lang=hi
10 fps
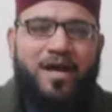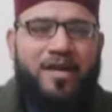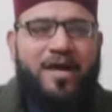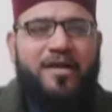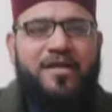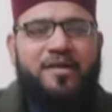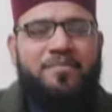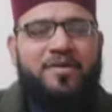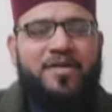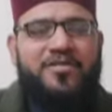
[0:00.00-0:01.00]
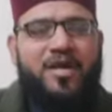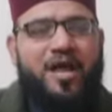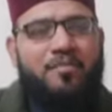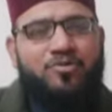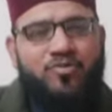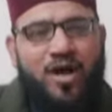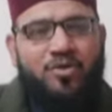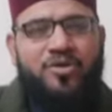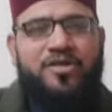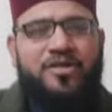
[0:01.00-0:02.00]
अल्लाह के नबी ने सलाम दुआ
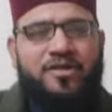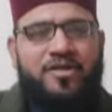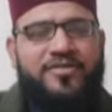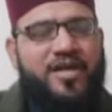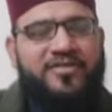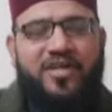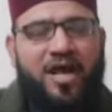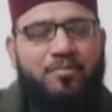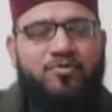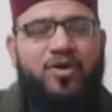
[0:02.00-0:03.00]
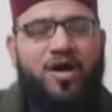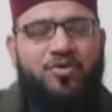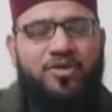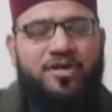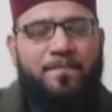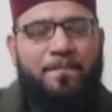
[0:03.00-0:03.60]
हुई के साथ सलाम दुआ हुई